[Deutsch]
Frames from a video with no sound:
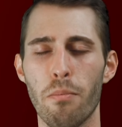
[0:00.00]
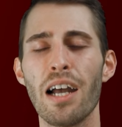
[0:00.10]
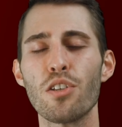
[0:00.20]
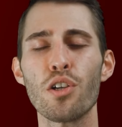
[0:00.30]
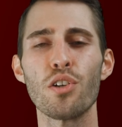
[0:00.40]

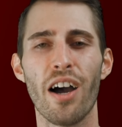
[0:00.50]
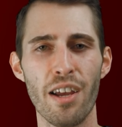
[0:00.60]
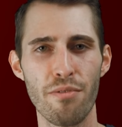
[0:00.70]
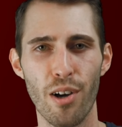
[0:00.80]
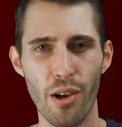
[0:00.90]
Macht euch doch
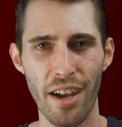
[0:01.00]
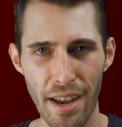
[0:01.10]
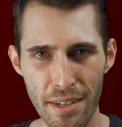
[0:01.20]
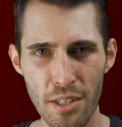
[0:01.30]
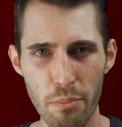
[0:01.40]
einfach euer
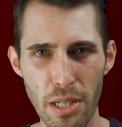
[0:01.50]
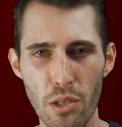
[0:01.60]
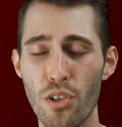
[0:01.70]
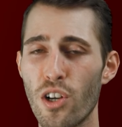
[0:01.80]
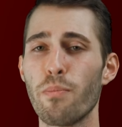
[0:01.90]
eigenes
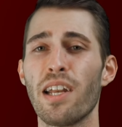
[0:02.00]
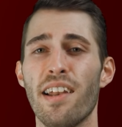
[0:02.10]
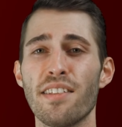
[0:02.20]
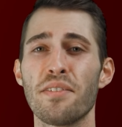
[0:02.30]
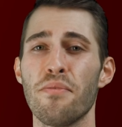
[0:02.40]
Bild und schaut bei
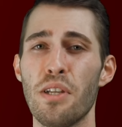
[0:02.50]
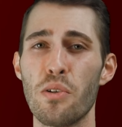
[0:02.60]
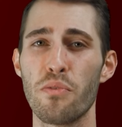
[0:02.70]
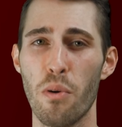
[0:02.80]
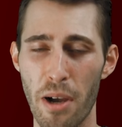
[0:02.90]
den letzten
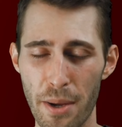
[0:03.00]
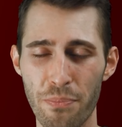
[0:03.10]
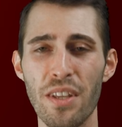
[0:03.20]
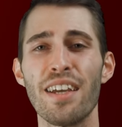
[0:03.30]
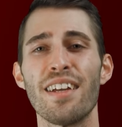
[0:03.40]
Videos vorbei.
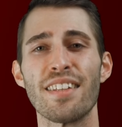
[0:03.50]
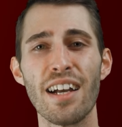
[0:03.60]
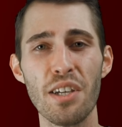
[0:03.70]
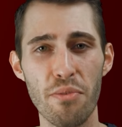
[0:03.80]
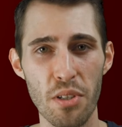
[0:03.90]

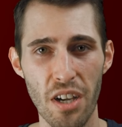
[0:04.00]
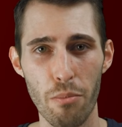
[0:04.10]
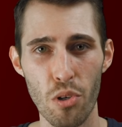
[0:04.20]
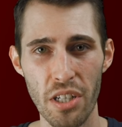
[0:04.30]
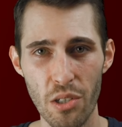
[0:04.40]
Danke fürs
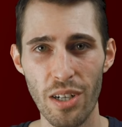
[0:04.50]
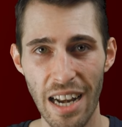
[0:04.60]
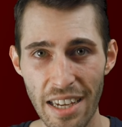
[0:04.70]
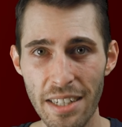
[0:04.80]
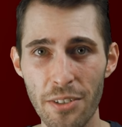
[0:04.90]
Abonnieren
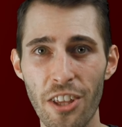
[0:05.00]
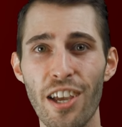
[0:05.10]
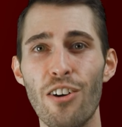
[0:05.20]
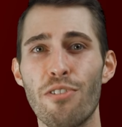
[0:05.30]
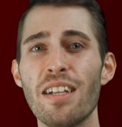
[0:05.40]
und Liken.
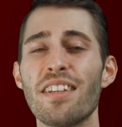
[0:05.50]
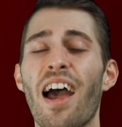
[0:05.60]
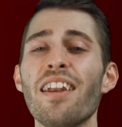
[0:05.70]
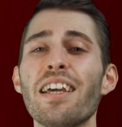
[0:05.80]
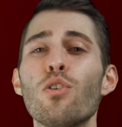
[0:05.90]
Falls
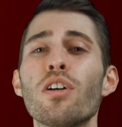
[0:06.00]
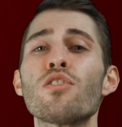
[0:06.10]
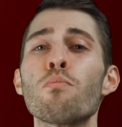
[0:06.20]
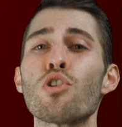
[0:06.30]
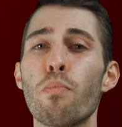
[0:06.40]
ihr
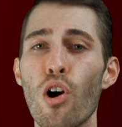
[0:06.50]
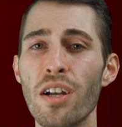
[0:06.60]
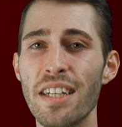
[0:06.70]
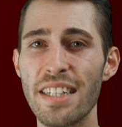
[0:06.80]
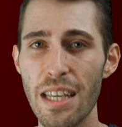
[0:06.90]
Anregungen zu
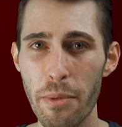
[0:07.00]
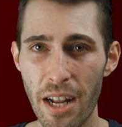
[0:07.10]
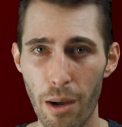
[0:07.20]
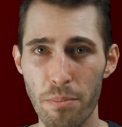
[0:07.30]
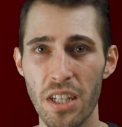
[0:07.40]
besprochenen
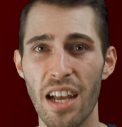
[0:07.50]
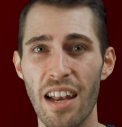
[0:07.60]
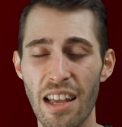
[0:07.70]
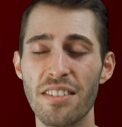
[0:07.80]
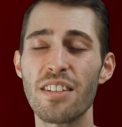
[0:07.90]
Themen habt,
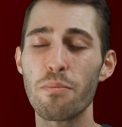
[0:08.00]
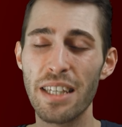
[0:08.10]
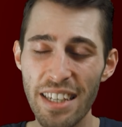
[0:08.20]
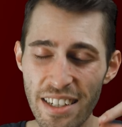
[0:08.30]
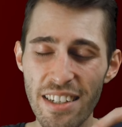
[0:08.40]
lasst es
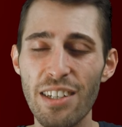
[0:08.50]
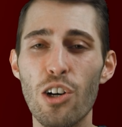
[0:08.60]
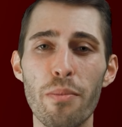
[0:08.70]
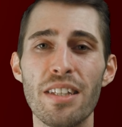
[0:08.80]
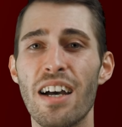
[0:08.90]
mich in
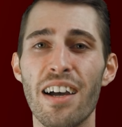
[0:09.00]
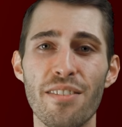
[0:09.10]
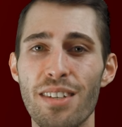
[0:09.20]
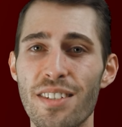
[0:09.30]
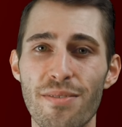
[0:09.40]
den
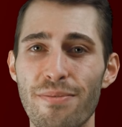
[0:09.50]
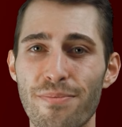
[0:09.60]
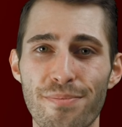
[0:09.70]
Kommentaren wissen.